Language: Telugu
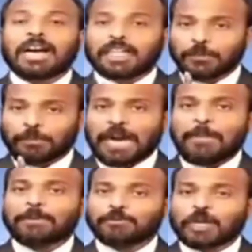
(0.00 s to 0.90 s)
అది
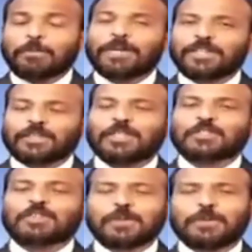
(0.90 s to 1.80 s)
పాపం తప్పు అని
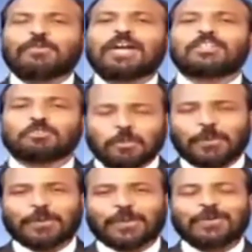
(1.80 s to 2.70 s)
తెలుసుకొని ఇప్పుడు వాటిని
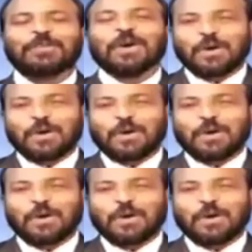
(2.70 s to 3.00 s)
ఒప్పుకున్నావు